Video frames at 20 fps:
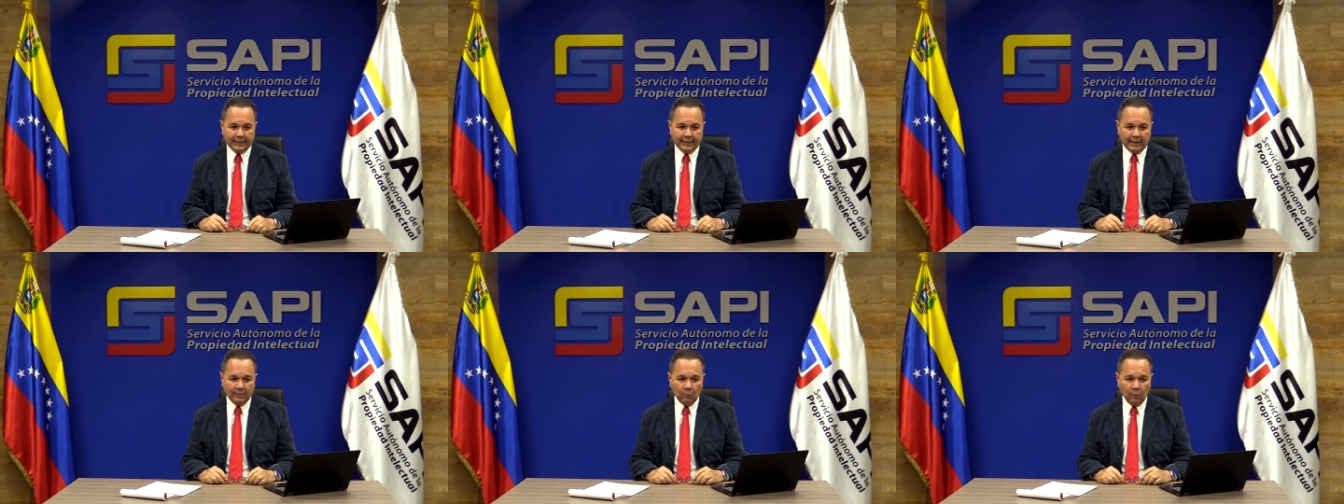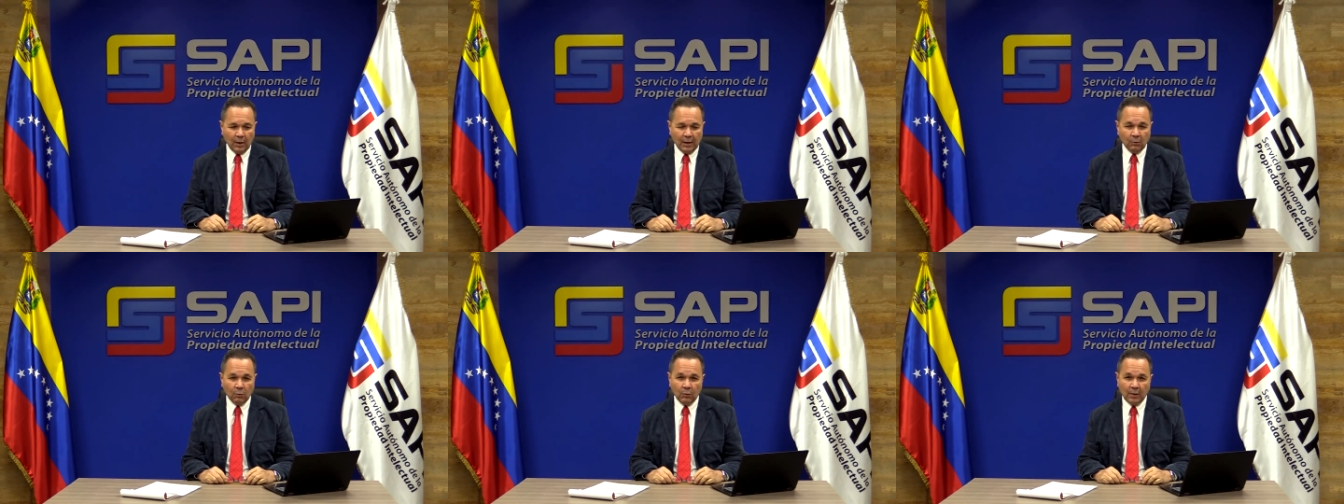
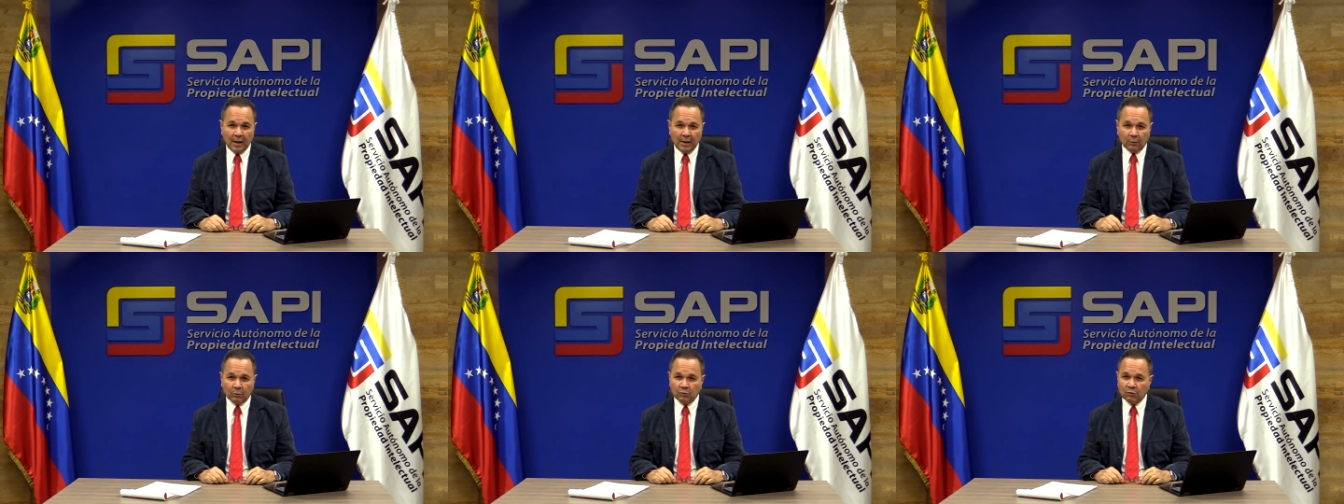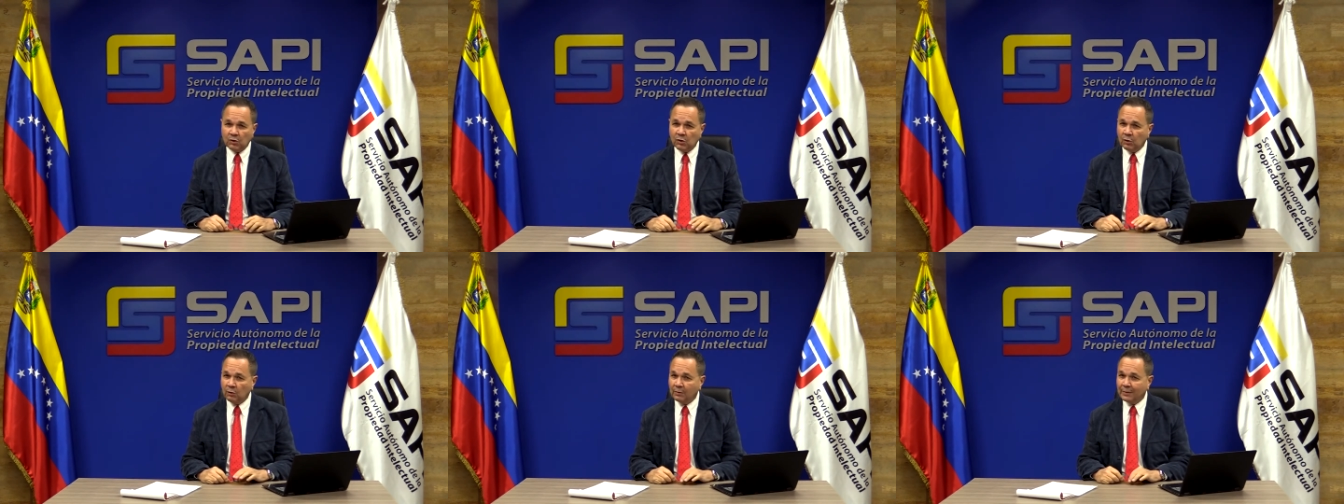demos alguna
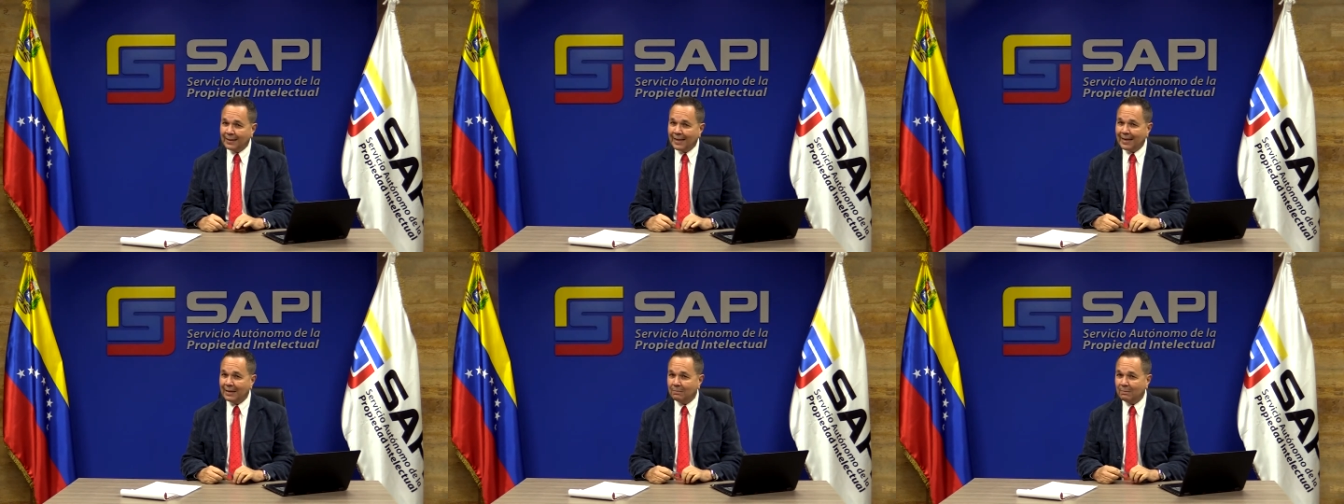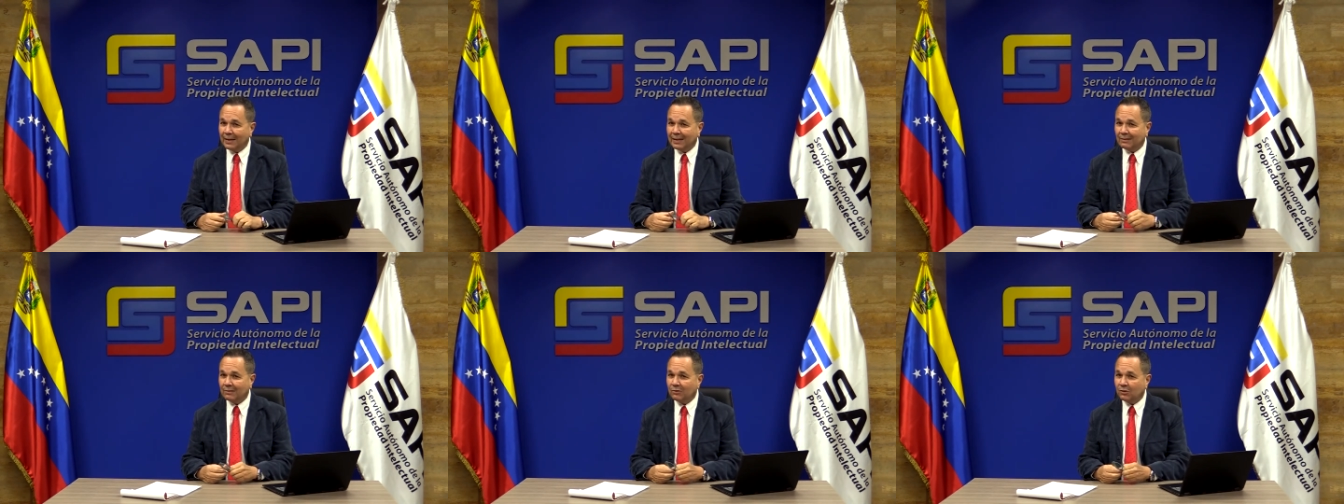noción de
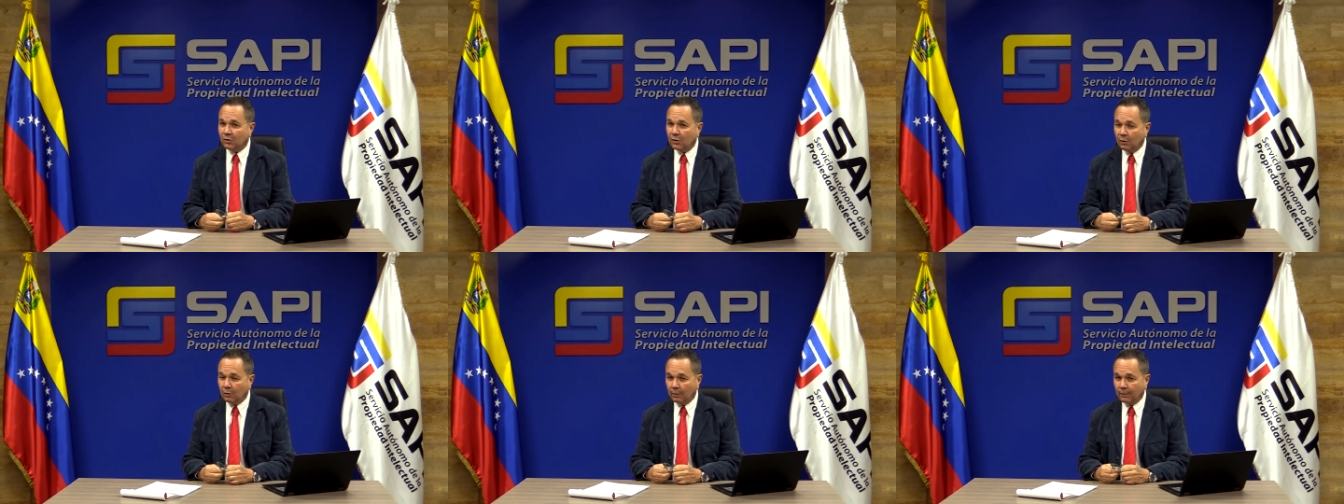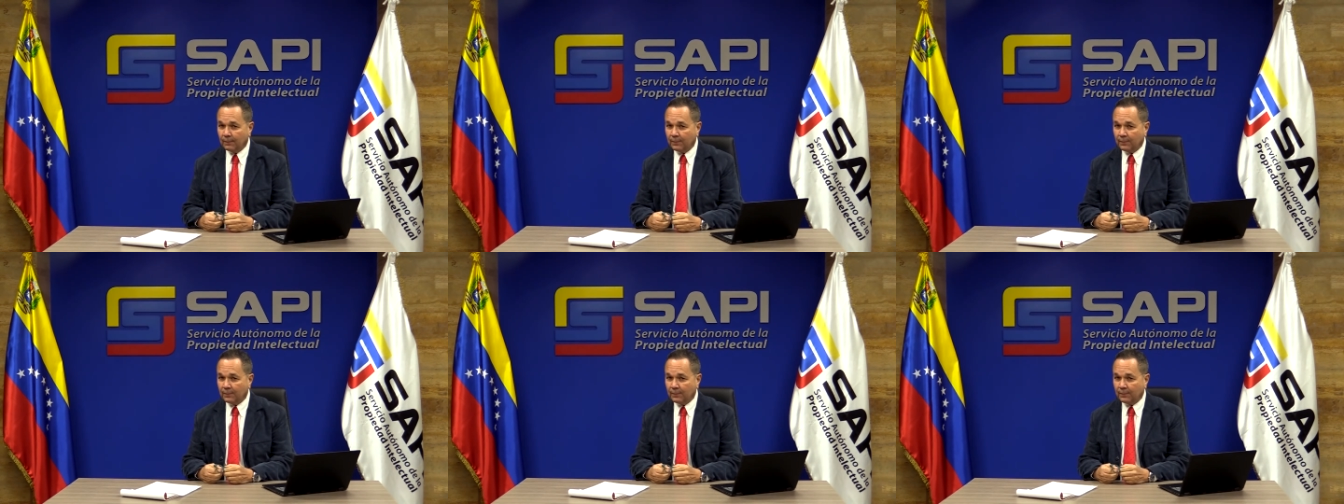invención.